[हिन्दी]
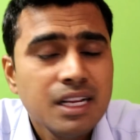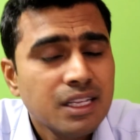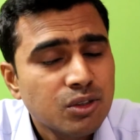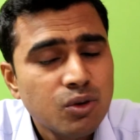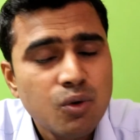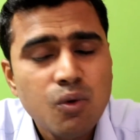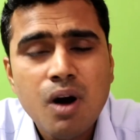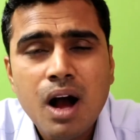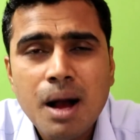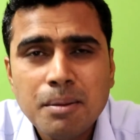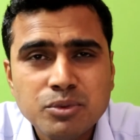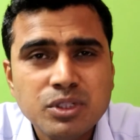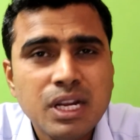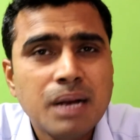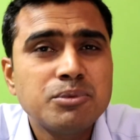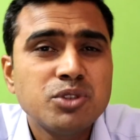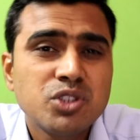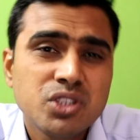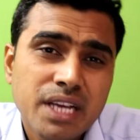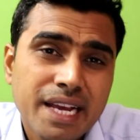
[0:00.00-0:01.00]
तो आप,
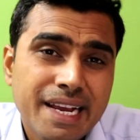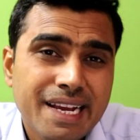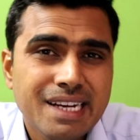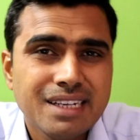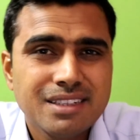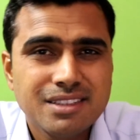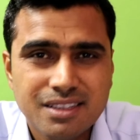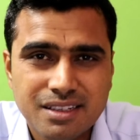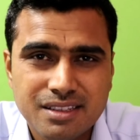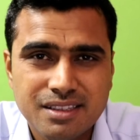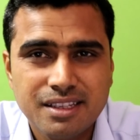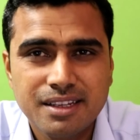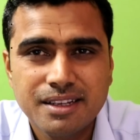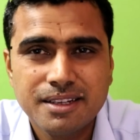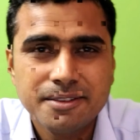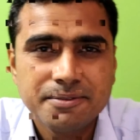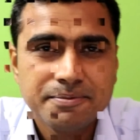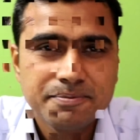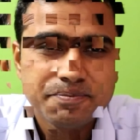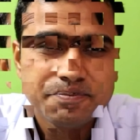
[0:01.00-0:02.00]
आप चेक कर सकते
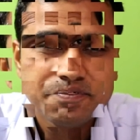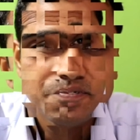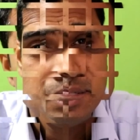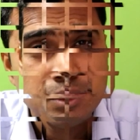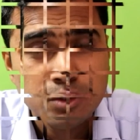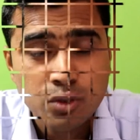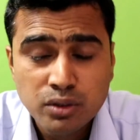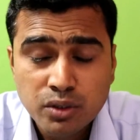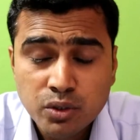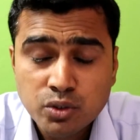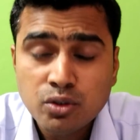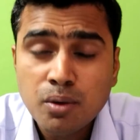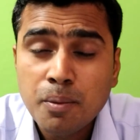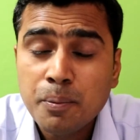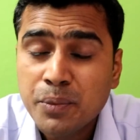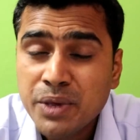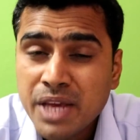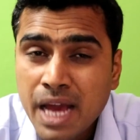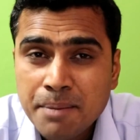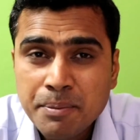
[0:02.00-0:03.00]
हैं तो दोस्तों
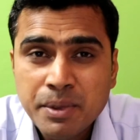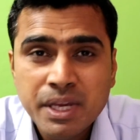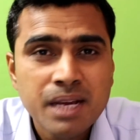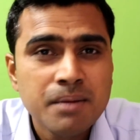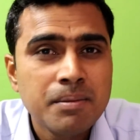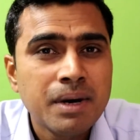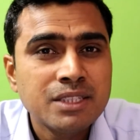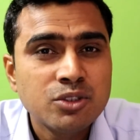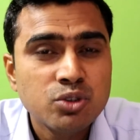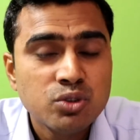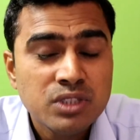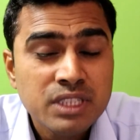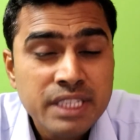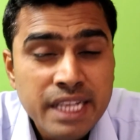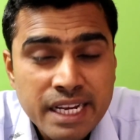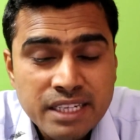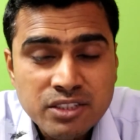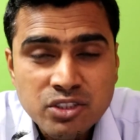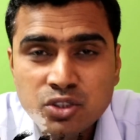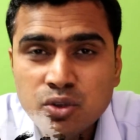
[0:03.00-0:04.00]
पी के बाद जो
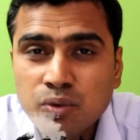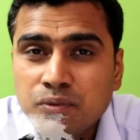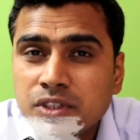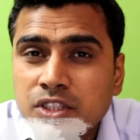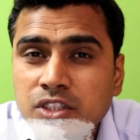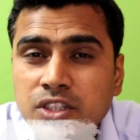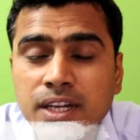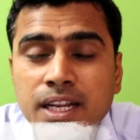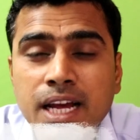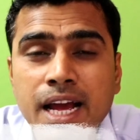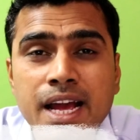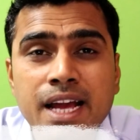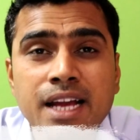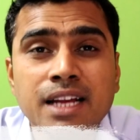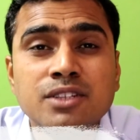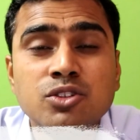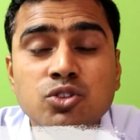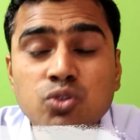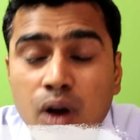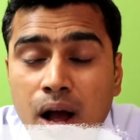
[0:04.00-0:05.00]
नेक्स्ट जो फीचर है
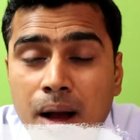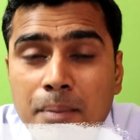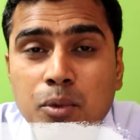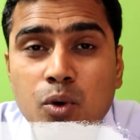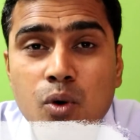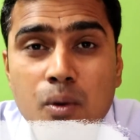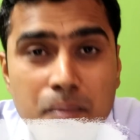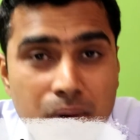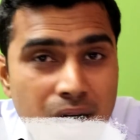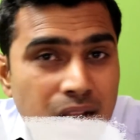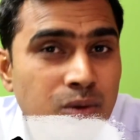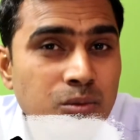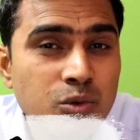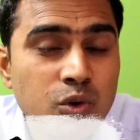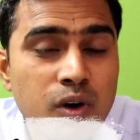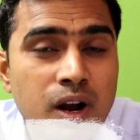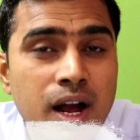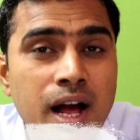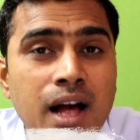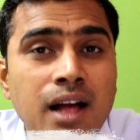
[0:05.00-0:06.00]
जो आपको मालूम
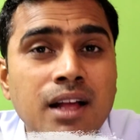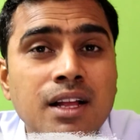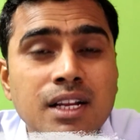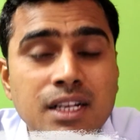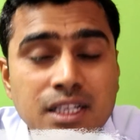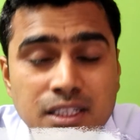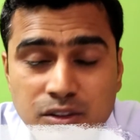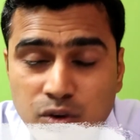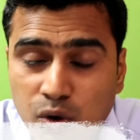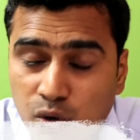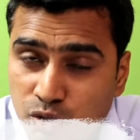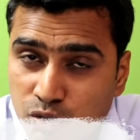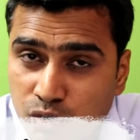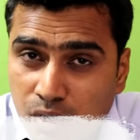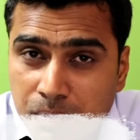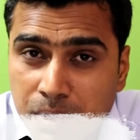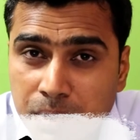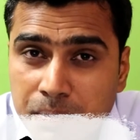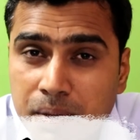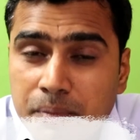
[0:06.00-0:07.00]
होगा जो
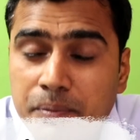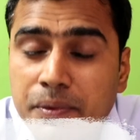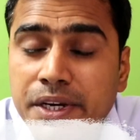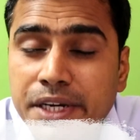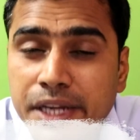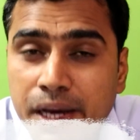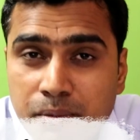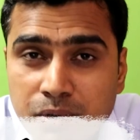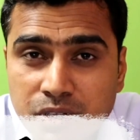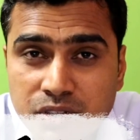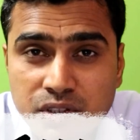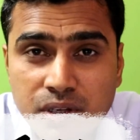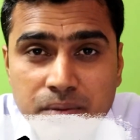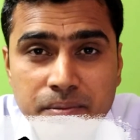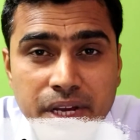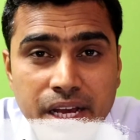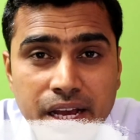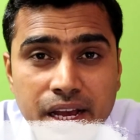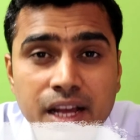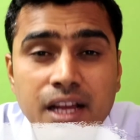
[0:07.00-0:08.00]
अभी भी बीटा वर्जन में
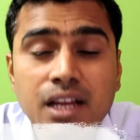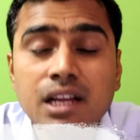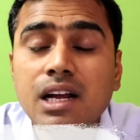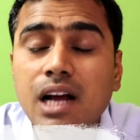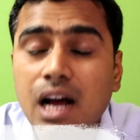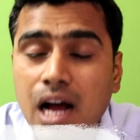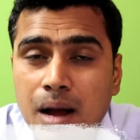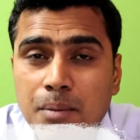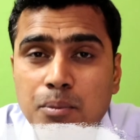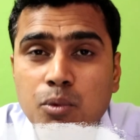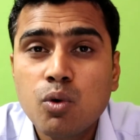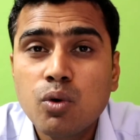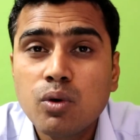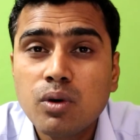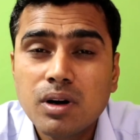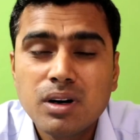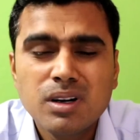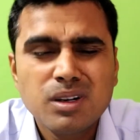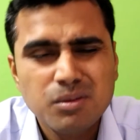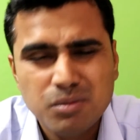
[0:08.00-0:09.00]
है आपको
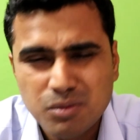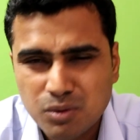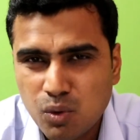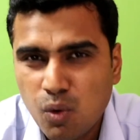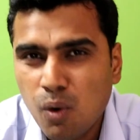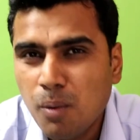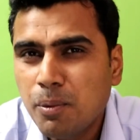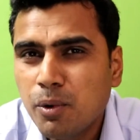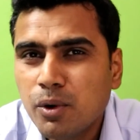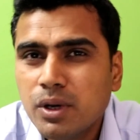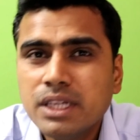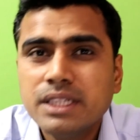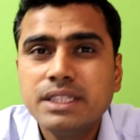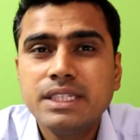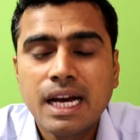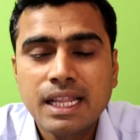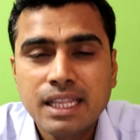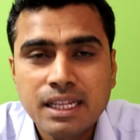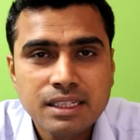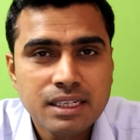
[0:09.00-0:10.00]
होपफुली
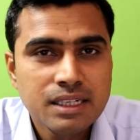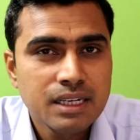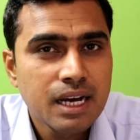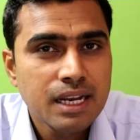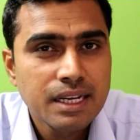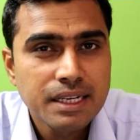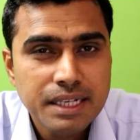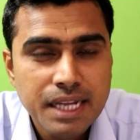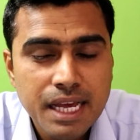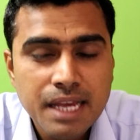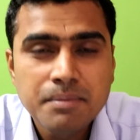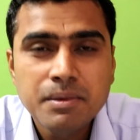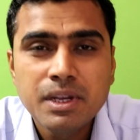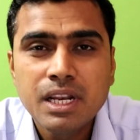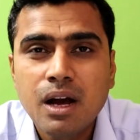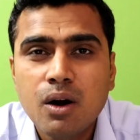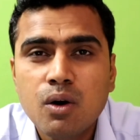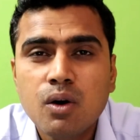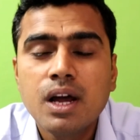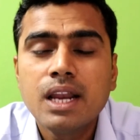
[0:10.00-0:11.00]
ज़्यादा जानकारी नहीं मिला
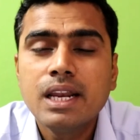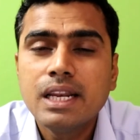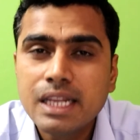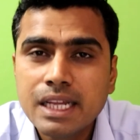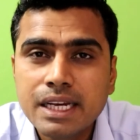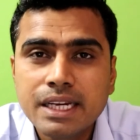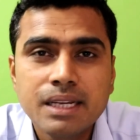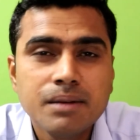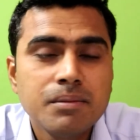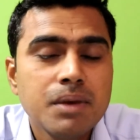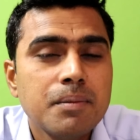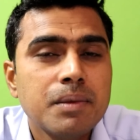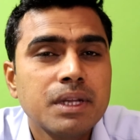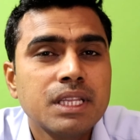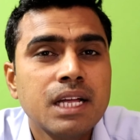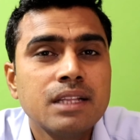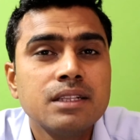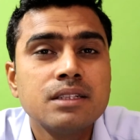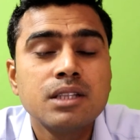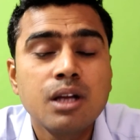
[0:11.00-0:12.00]
होगा लेकिन मैं
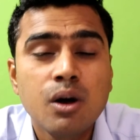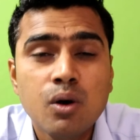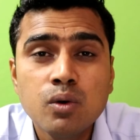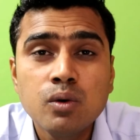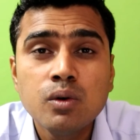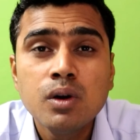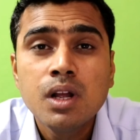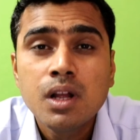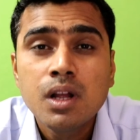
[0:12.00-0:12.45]
बता देता हूँ